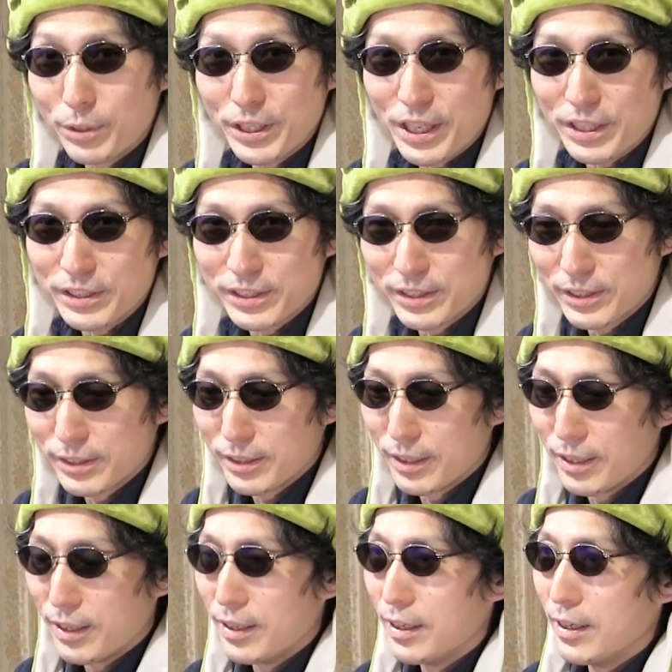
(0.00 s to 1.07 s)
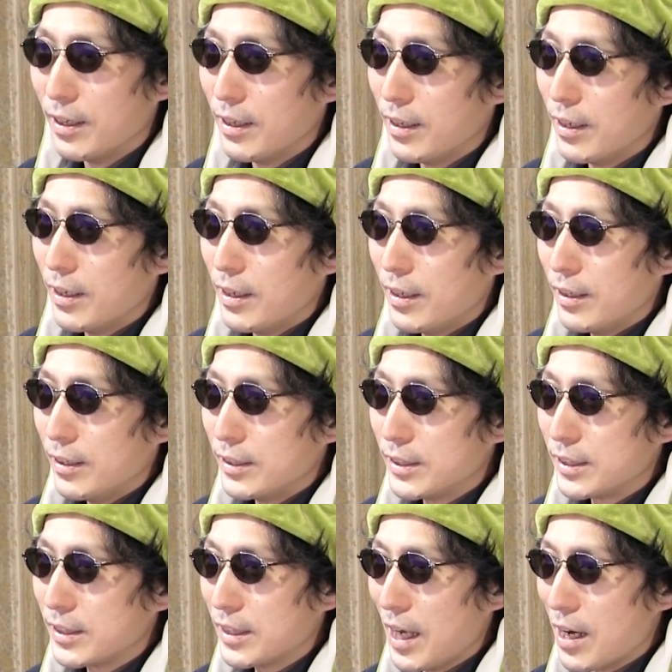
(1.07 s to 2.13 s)
ぶりです
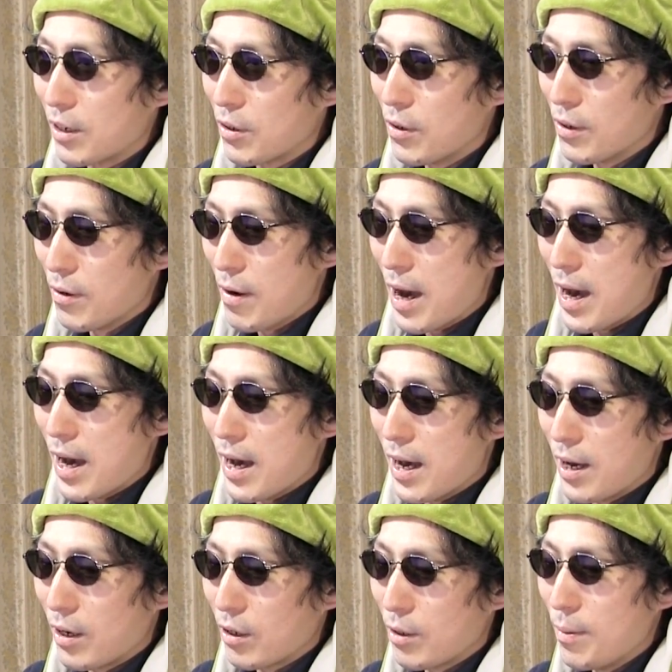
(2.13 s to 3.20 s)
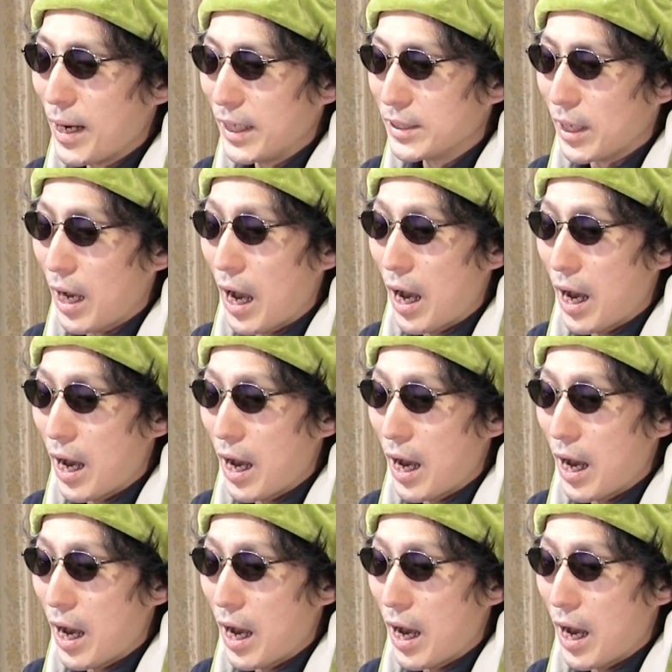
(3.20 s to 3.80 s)
さあここは駒川ちゃん